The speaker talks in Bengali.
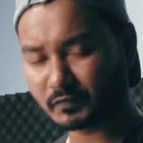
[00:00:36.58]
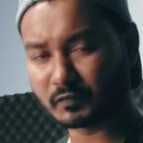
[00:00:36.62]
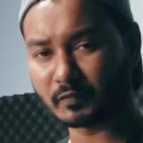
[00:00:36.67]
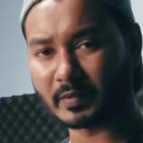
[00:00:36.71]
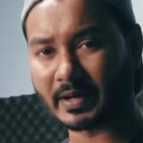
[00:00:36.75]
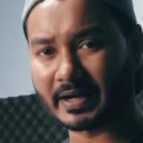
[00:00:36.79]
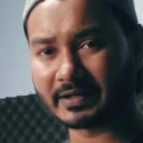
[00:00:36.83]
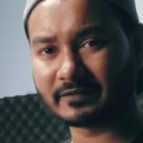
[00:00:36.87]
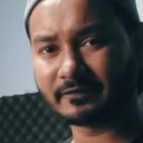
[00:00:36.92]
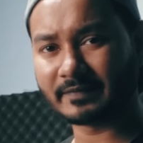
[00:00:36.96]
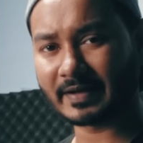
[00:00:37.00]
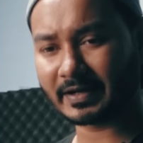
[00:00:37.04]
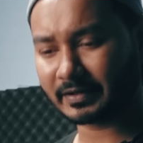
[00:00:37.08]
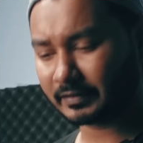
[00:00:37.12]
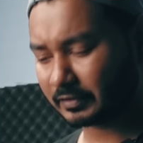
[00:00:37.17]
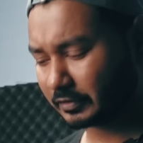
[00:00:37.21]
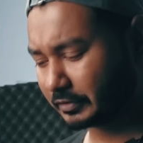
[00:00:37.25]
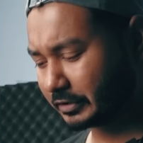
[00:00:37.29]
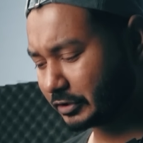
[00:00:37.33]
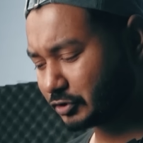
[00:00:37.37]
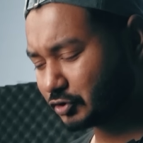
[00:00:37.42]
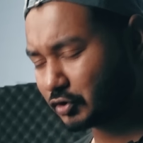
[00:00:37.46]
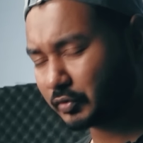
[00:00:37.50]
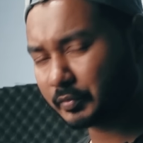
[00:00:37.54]
হোয়াইট
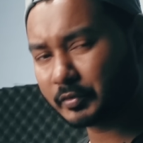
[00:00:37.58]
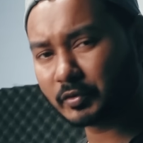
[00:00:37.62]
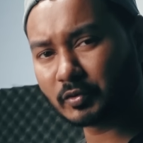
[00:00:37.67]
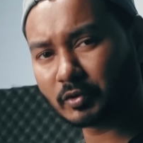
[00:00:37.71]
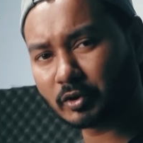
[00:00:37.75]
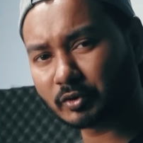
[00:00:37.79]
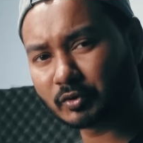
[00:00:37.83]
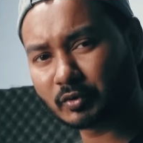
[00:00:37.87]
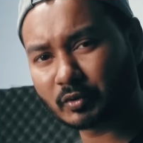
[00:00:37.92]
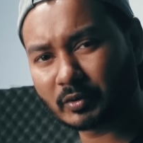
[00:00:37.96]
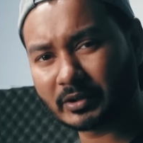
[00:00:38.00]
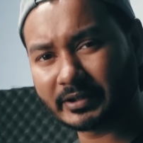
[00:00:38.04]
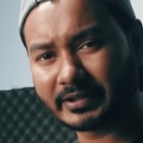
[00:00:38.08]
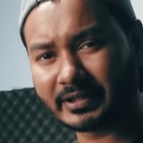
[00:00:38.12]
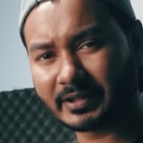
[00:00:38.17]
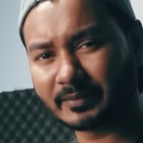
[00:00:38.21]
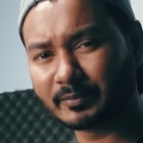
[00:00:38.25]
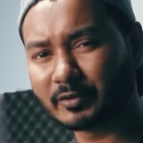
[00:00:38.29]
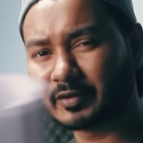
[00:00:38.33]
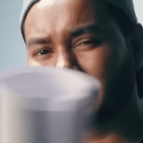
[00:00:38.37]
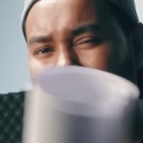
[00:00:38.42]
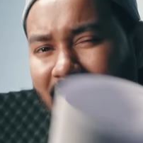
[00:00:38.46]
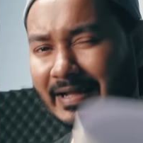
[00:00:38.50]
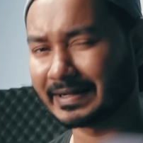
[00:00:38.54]
ব্যাকগ্রাউন্ডে ছবিগুলো তুলে
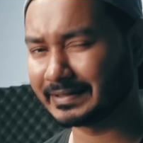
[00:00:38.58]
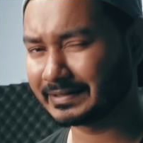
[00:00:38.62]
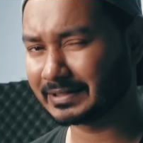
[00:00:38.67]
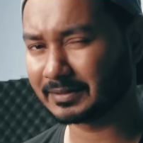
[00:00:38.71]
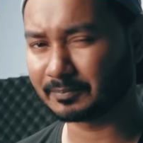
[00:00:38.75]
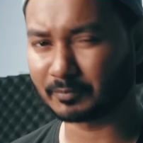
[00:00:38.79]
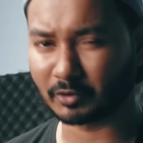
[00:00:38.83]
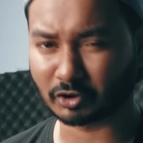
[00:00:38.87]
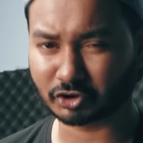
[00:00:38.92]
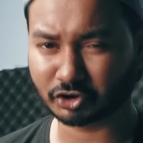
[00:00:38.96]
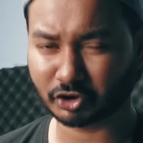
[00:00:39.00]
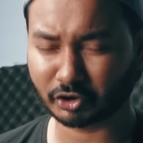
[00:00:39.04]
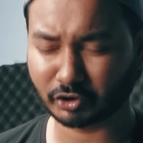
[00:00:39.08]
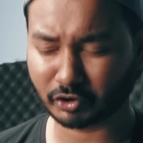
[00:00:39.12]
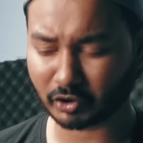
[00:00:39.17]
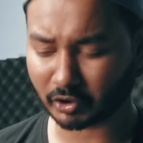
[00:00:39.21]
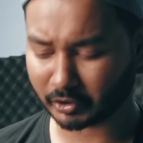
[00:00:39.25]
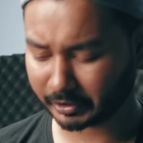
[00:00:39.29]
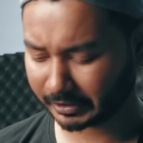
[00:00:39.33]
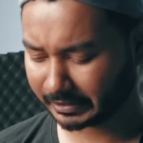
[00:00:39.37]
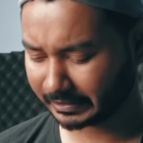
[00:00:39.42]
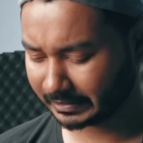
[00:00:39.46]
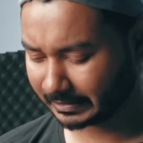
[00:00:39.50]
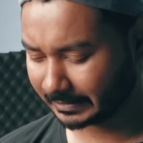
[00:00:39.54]
দেখব ক্লায়েন্টের পছন্দ
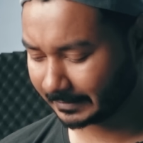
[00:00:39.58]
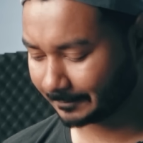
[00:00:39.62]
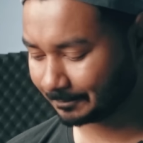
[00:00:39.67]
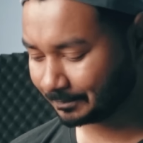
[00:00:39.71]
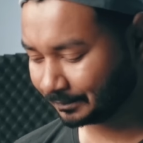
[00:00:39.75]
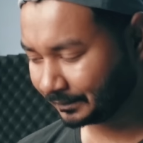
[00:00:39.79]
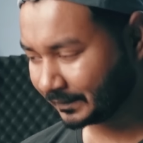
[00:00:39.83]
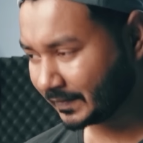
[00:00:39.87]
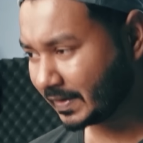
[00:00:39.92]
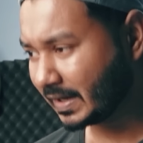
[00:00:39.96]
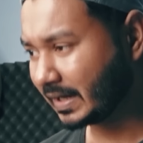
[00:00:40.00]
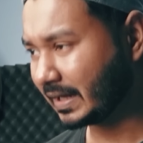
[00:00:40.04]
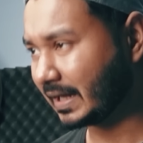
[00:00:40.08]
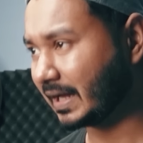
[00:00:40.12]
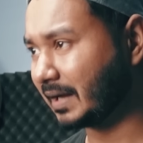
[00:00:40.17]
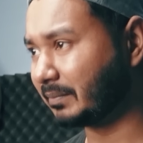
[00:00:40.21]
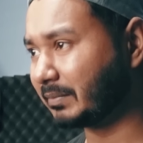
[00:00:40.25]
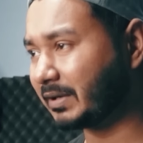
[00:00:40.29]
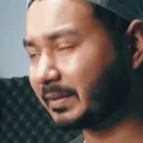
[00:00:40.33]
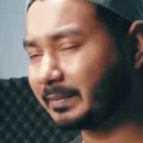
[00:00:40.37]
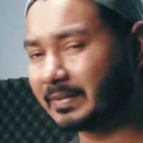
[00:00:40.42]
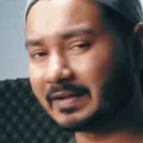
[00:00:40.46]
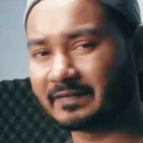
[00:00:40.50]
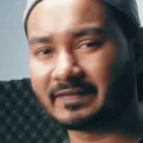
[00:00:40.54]
হয় কিনা
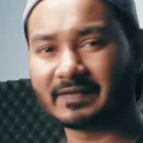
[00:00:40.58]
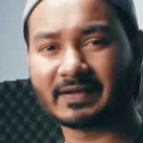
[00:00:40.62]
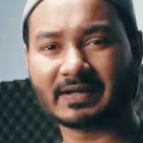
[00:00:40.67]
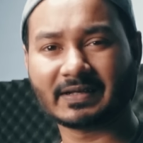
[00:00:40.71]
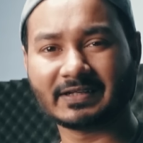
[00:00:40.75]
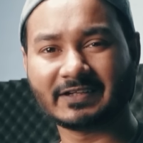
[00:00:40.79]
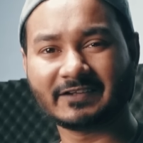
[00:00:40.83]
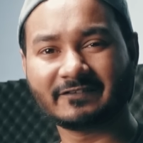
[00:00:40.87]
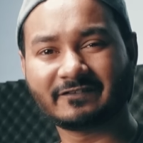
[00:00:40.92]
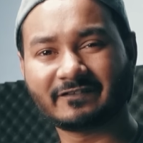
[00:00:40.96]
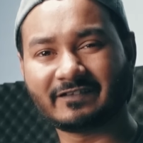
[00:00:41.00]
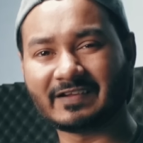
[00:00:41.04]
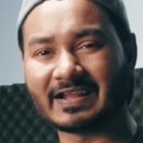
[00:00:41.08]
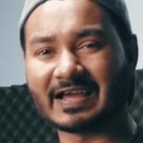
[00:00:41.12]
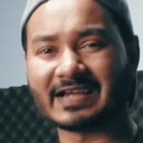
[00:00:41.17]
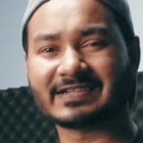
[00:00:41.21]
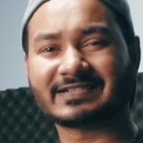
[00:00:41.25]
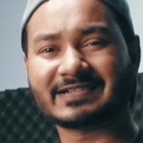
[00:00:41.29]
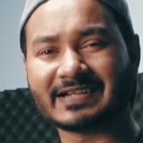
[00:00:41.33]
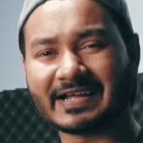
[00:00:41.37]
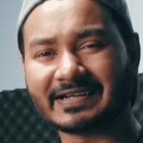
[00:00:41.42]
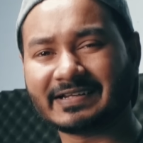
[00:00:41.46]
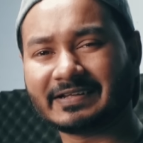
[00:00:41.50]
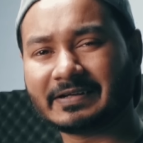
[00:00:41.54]
আমার বেসিক্যালি ফ্ল্যাশ
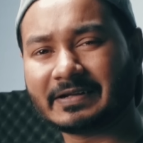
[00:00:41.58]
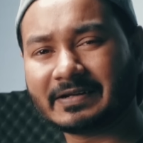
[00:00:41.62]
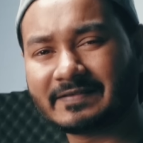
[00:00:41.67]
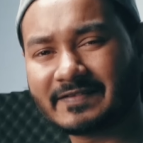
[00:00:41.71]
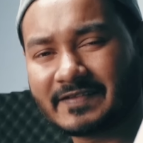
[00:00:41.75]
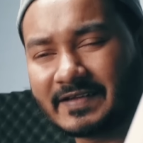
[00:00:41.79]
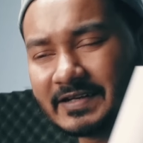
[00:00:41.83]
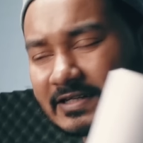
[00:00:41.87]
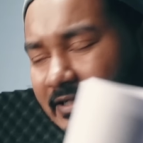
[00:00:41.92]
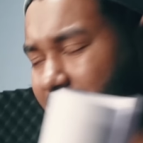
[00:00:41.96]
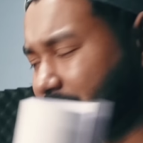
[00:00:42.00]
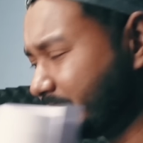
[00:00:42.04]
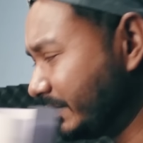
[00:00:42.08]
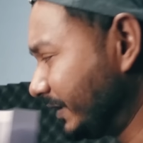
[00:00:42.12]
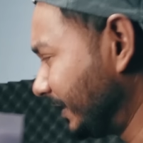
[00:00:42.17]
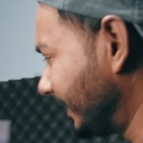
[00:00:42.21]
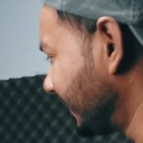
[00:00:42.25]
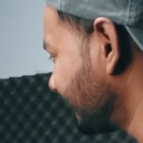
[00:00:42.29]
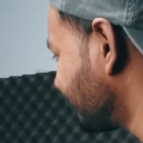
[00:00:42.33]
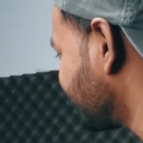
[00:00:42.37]
লাইটিংয়ের সেট আপ নেই